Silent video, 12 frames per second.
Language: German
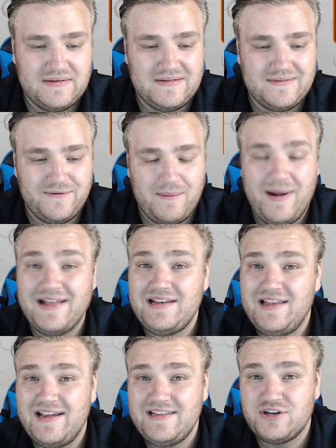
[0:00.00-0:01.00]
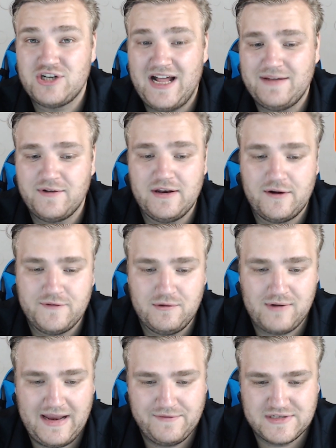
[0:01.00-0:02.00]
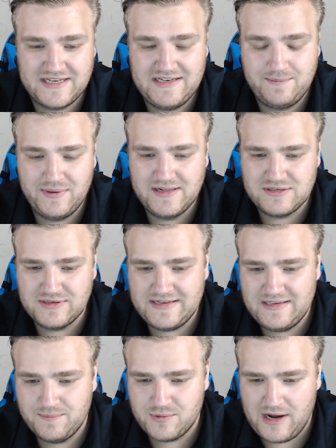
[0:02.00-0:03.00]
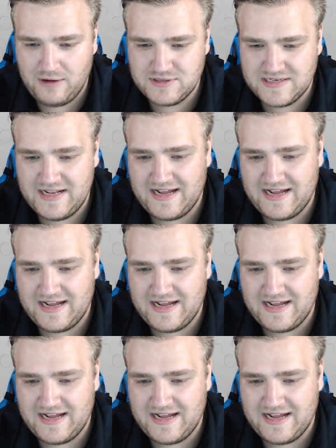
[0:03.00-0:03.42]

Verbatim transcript: Ein vermeintlich leichter Startwort auf die Ravens gegen die Bills und gegen die Browns.